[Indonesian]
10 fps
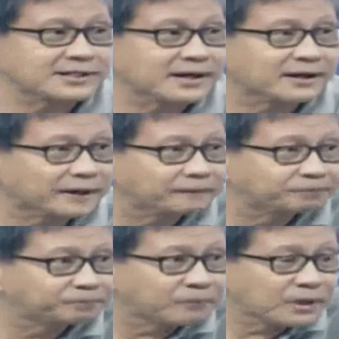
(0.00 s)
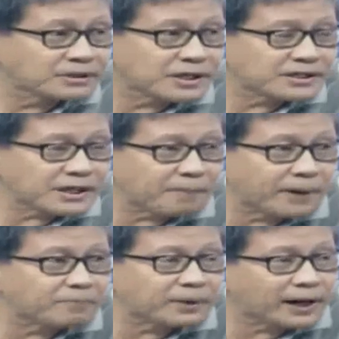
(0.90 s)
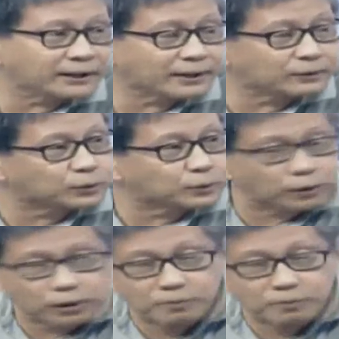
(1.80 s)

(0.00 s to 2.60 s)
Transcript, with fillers: istana saya siapkan peralatan untuk